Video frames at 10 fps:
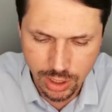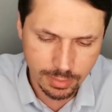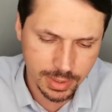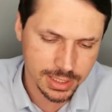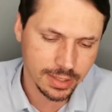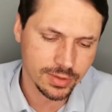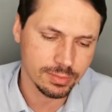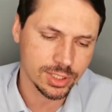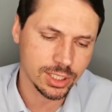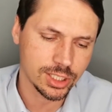Natomiast ja w
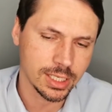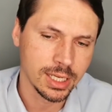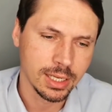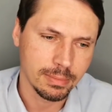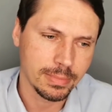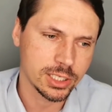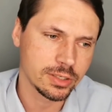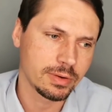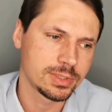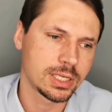tym czasie
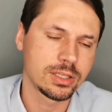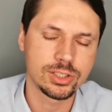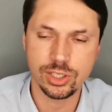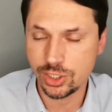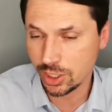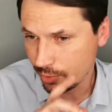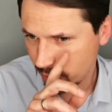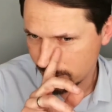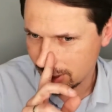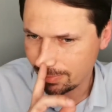bardzo Wam serdecznie
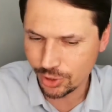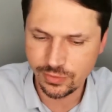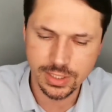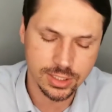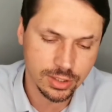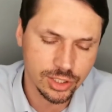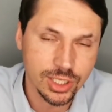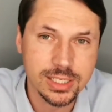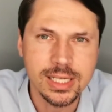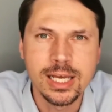dziękuję za poświęcony
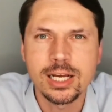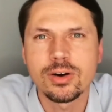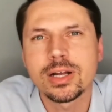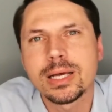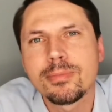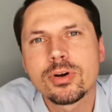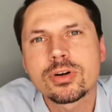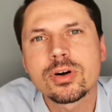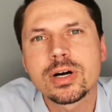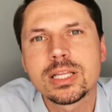czas. Kochana
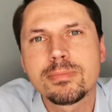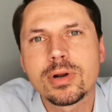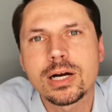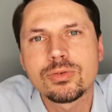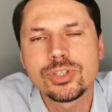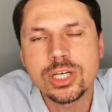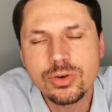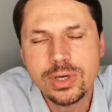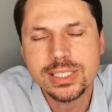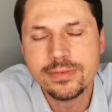Polko, kochany Polaku,
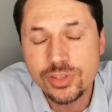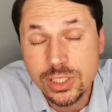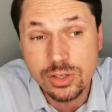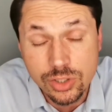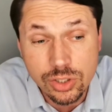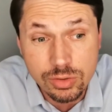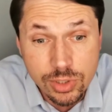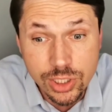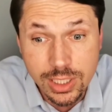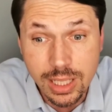dziękuję za wszystko, co
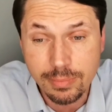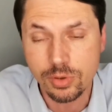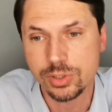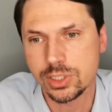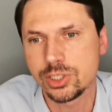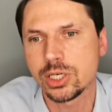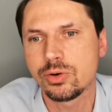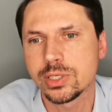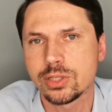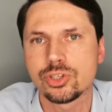robicie dla Polski.
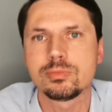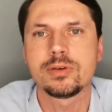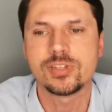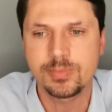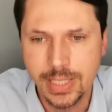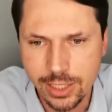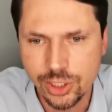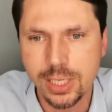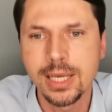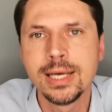Dziękuję za to, że mnie
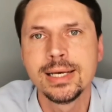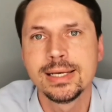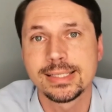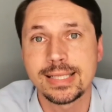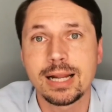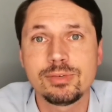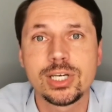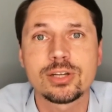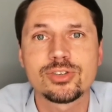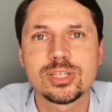wspieracie. Staram
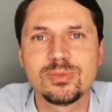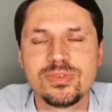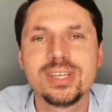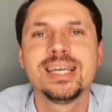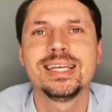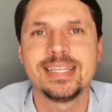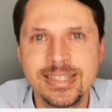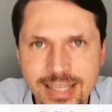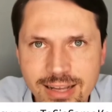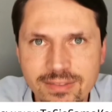się, jak to się mówi,
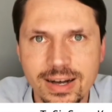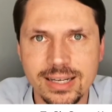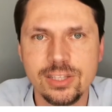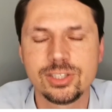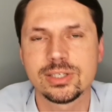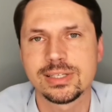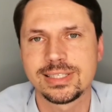nie nawalić.